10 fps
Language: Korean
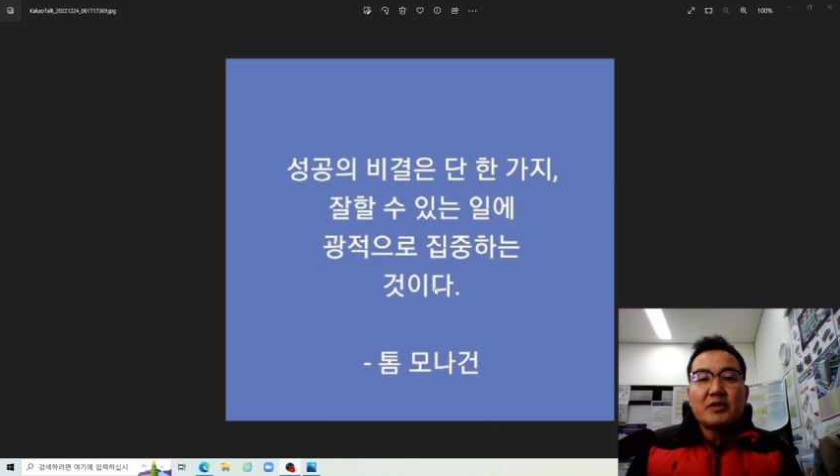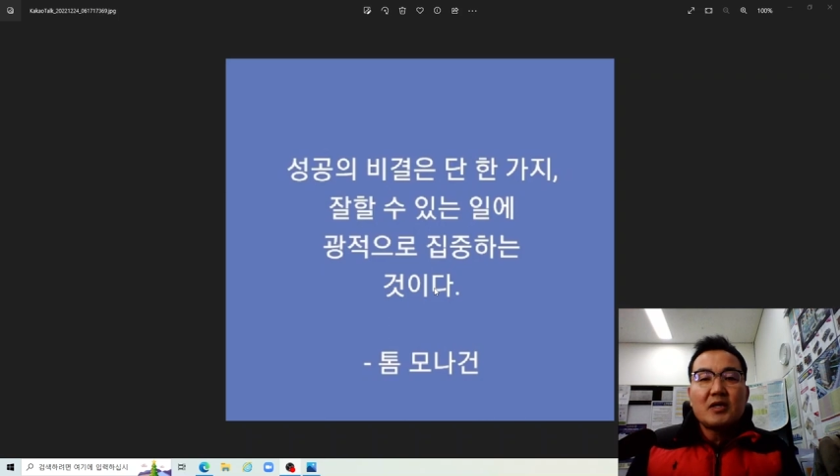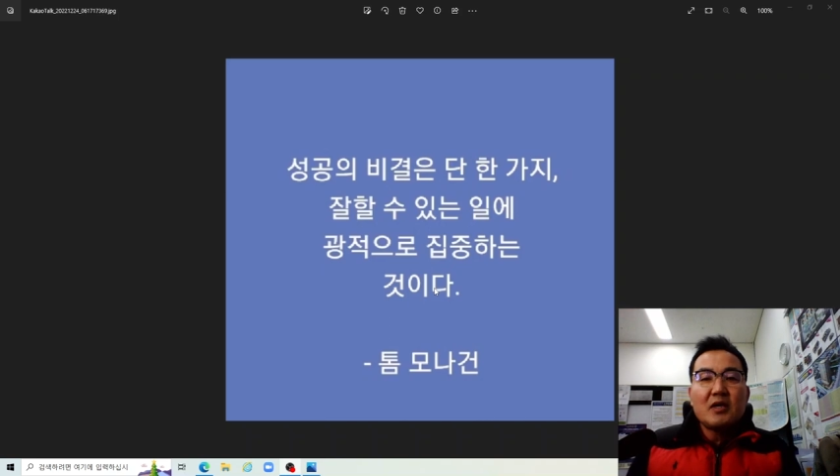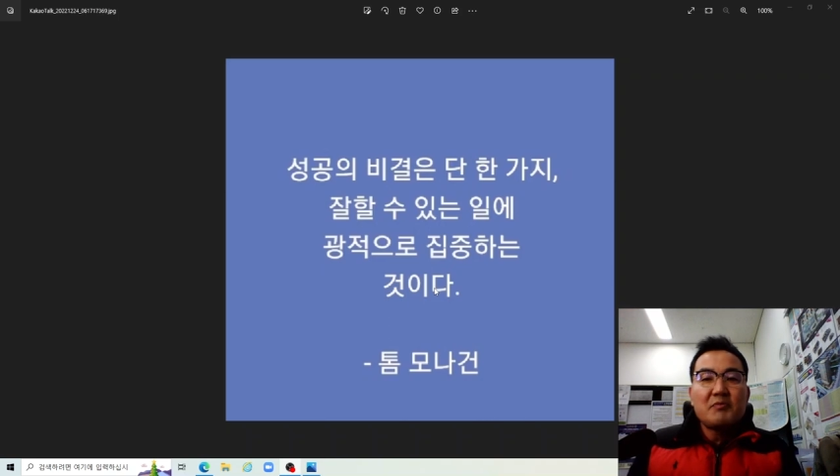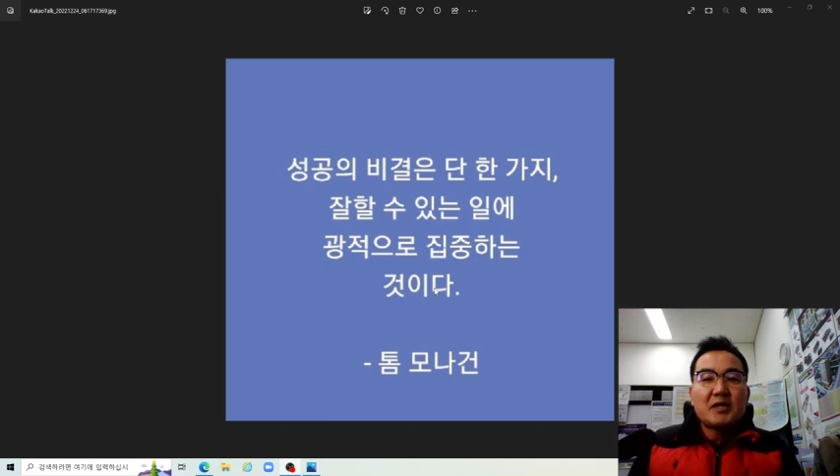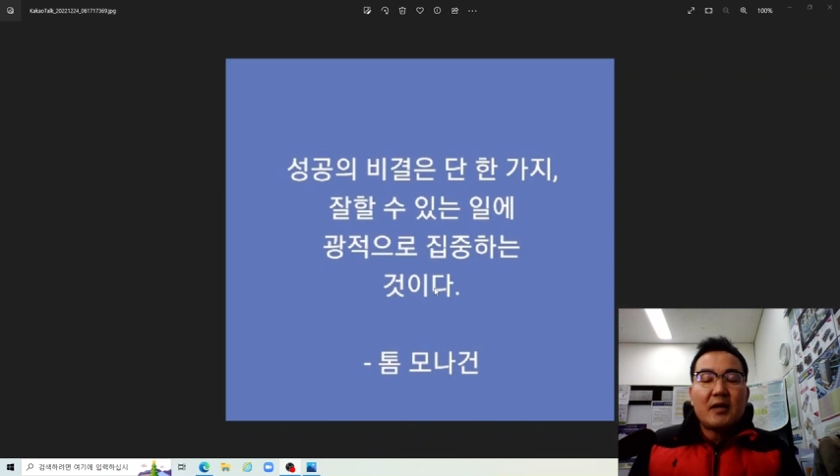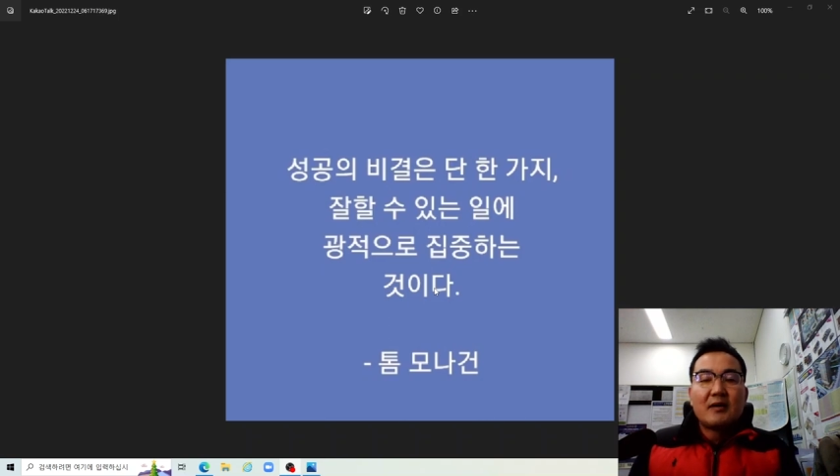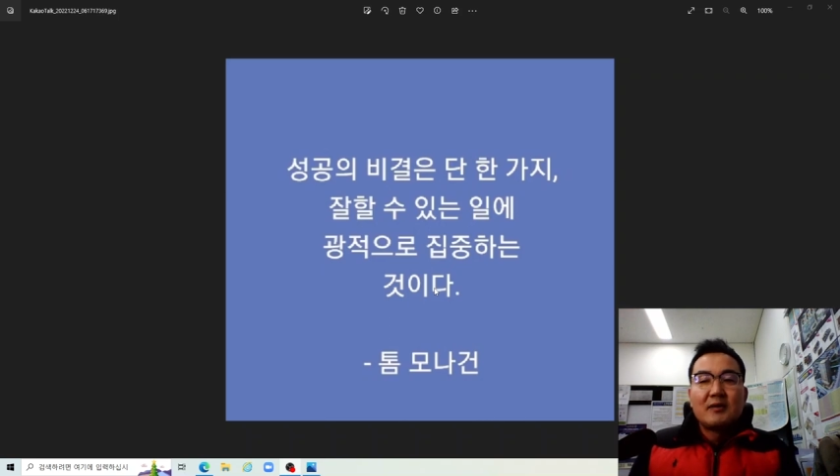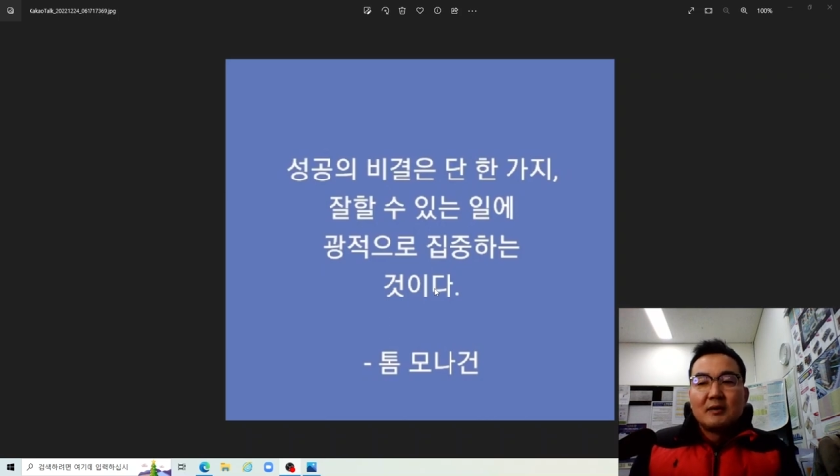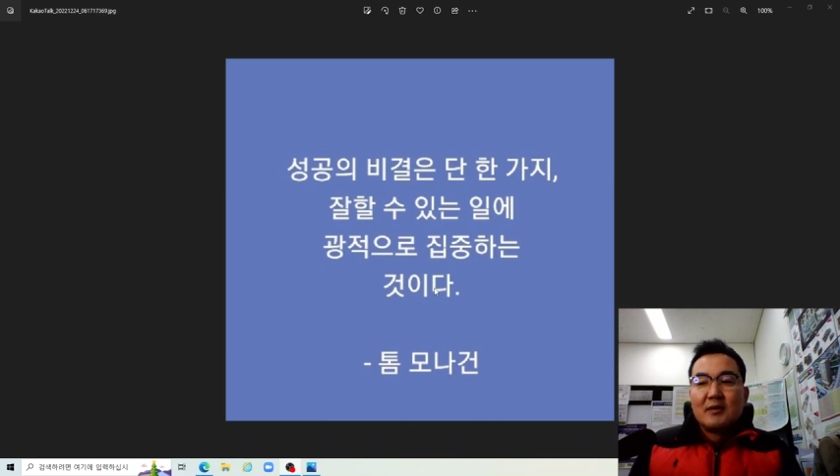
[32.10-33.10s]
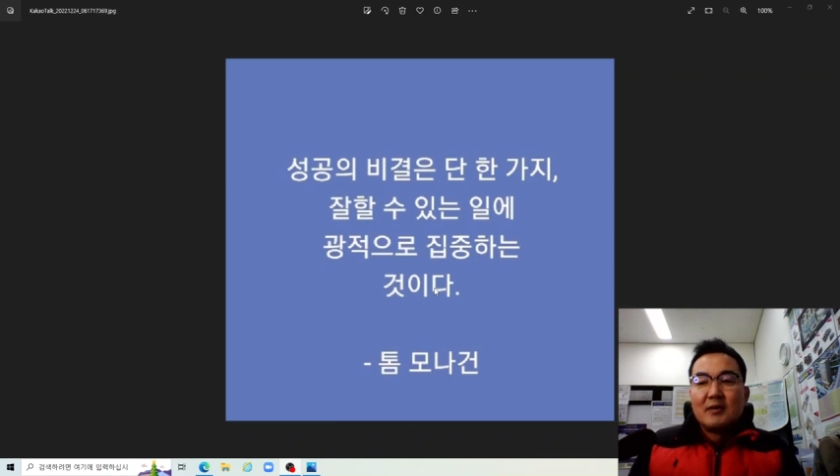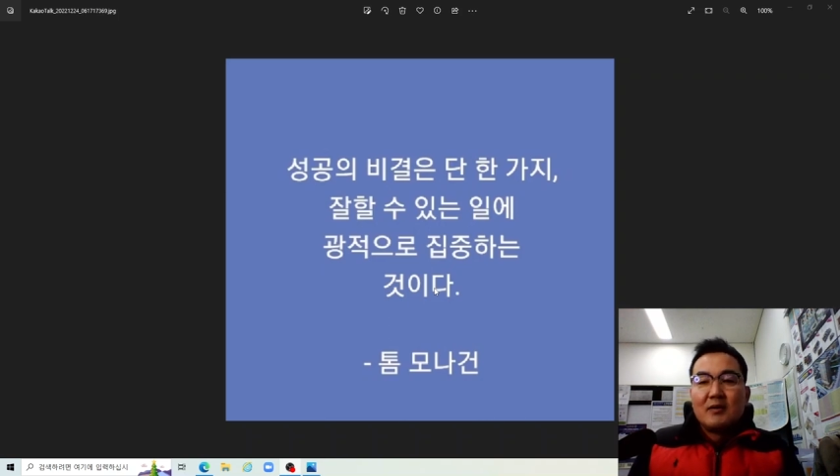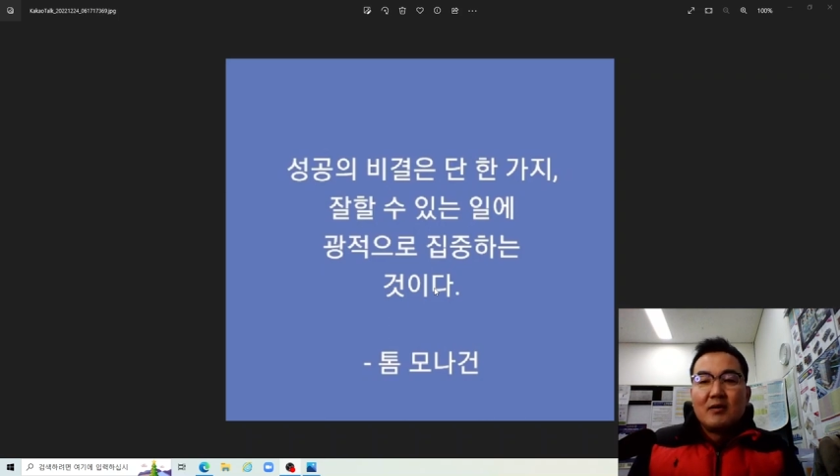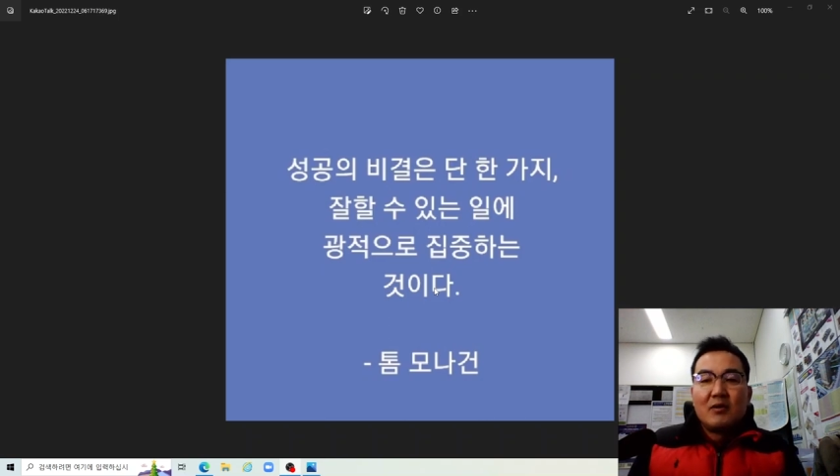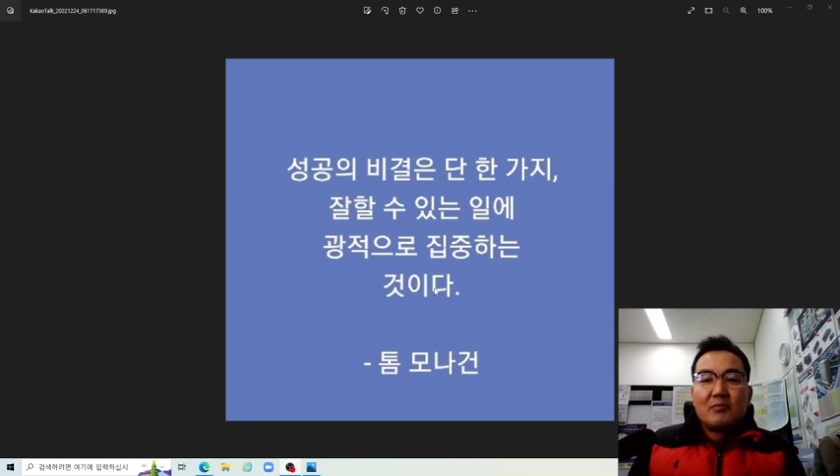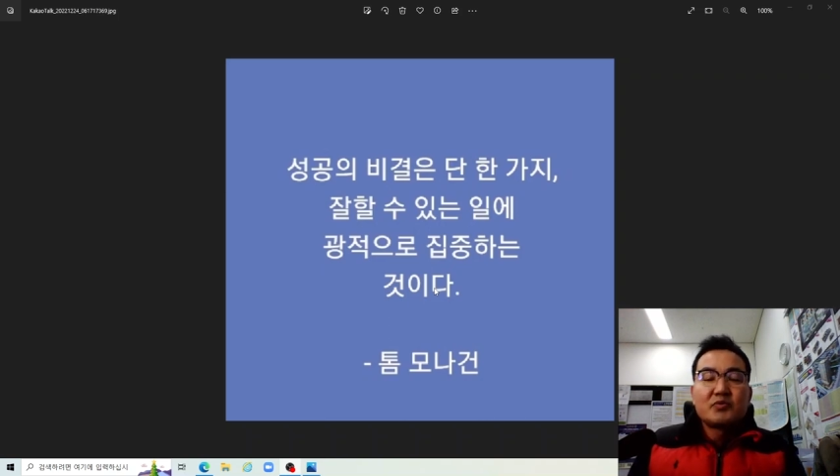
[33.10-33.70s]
생각합니다. 어,